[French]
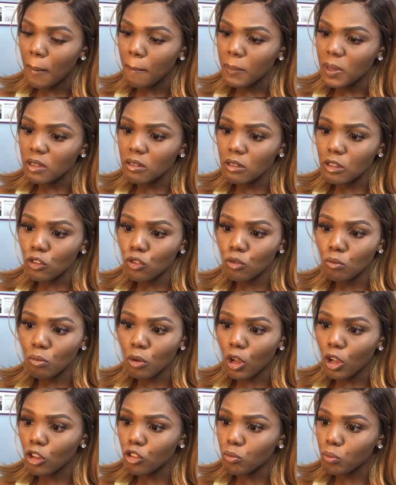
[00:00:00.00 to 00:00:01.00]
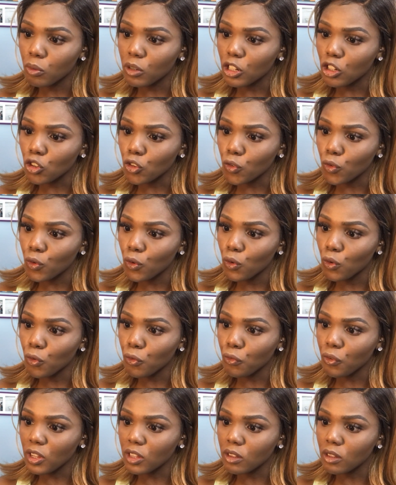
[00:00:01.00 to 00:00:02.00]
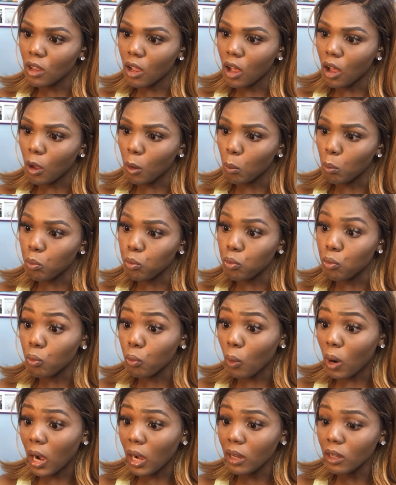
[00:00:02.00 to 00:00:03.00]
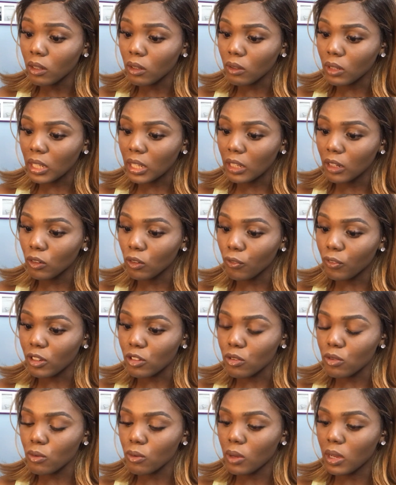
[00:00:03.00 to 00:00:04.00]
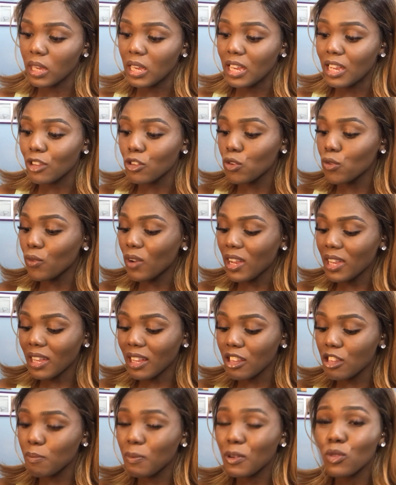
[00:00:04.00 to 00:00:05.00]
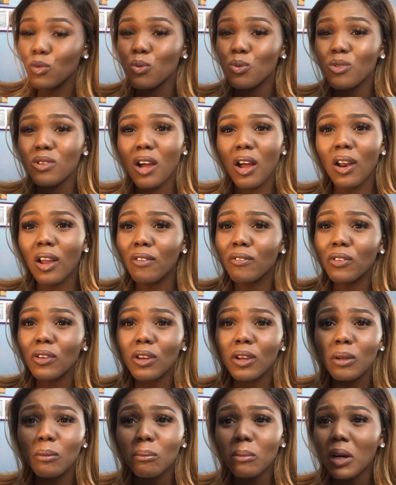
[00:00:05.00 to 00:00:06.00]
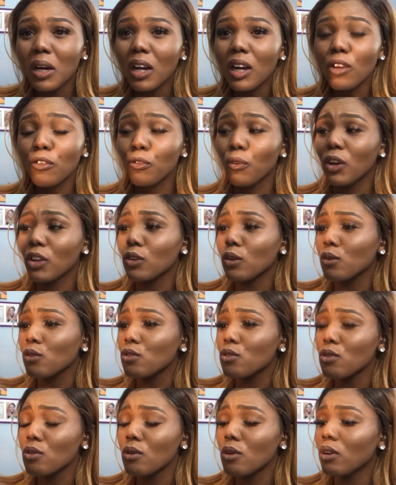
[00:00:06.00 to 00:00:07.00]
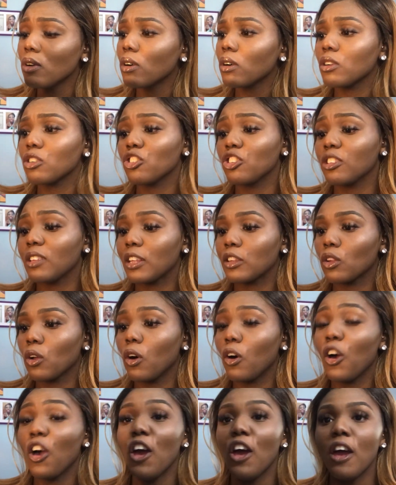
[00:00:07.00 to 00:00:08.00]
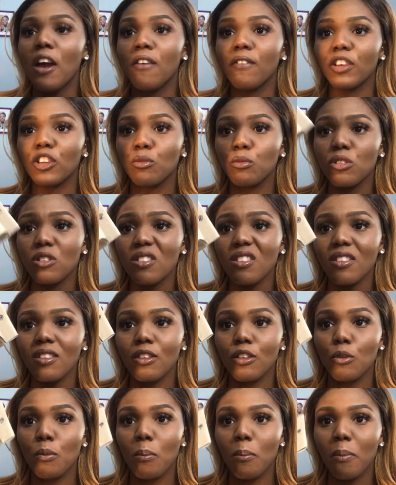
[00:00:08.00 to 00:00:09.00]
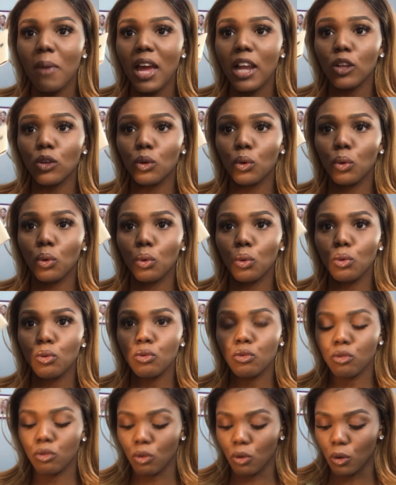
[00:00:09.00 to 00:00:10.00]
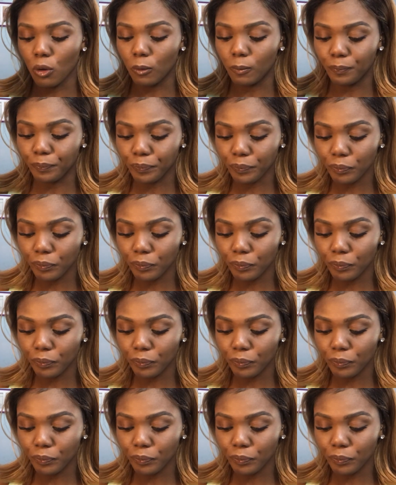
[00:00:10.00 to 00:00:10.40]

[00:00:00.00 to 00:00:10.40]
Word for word: mais c'est une brosse pour les cheveux faite en bois, ok, de façon, tu vois, ils respectent tout le temps l'environnement, ils font attention, oh, je les adore. Fait que je me suis dit, c'est une belle grosse euh,